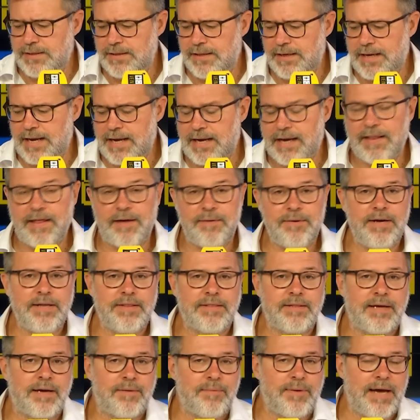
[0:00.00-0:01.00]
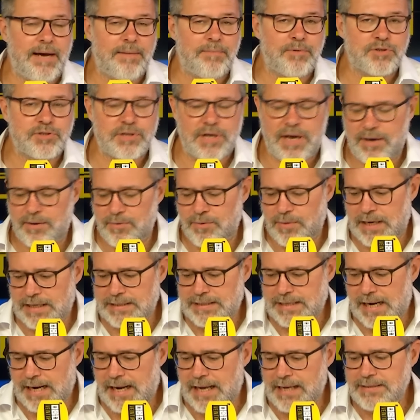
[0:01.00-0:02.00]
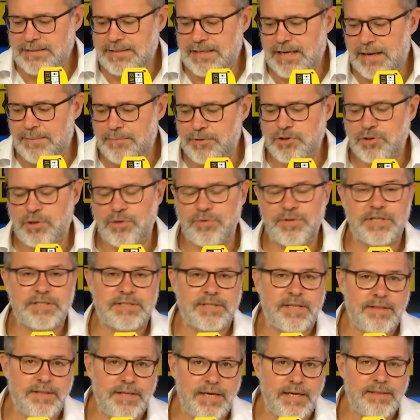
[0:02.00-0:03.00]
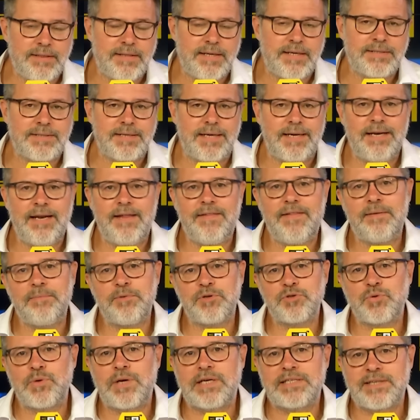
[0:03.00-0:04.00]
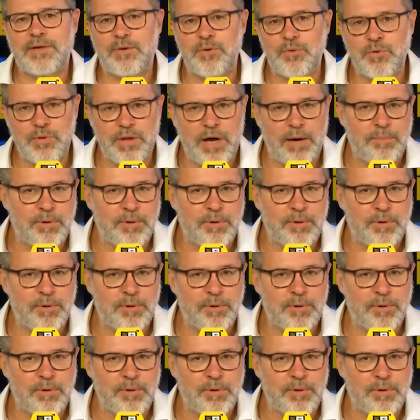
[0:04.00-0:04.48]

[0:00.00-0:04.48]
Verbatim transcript: y de que cada vez que veamos a un catalán seamos condescendientes y le demos una segunda